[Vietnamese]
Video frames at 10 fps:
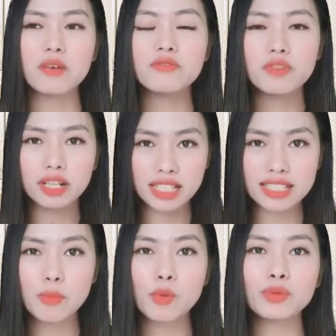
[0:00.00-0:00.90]
Việc đặt
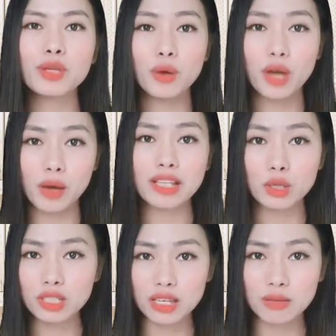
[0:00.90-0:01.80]
ra mục tiêu kế hoạch
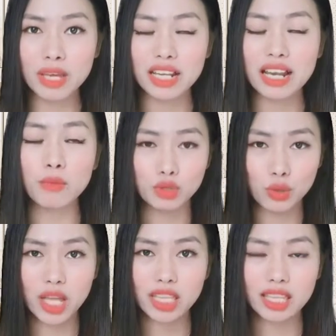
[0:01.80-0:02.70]
cho chính mình là một
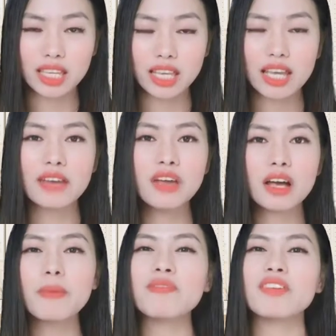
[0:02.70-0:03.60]
chuyện. Cái việc
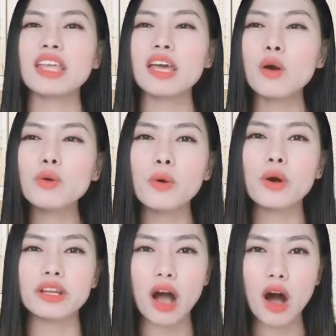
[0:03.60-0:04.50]
các bạn phải theo
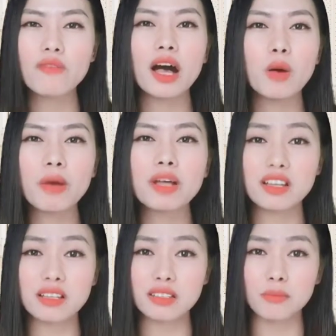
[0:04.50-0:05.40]
đuổi nó và không bao
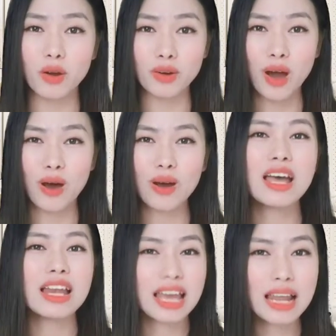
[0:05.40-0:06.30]
giờ từ bỏ nó
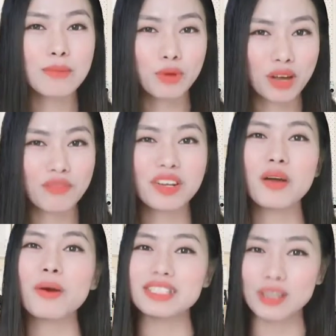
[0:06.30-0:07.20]
lại là một cái vấn đề
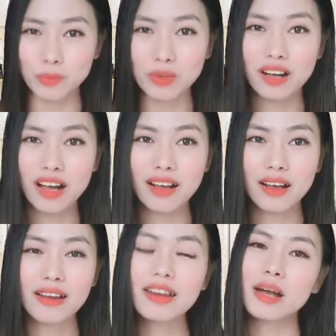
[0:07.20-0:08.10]
quan trọng nữa
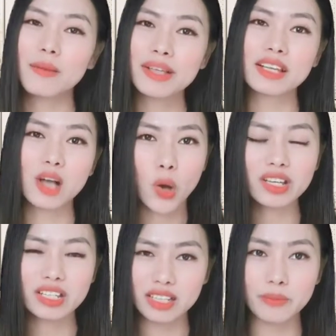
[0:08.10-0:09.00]
để các bạn sẽ có được
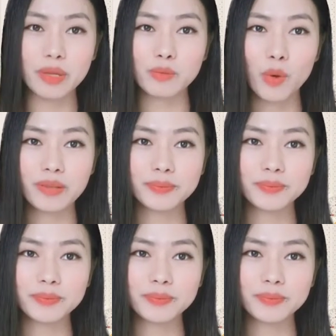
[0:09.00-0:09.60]
những thứ mình muốn.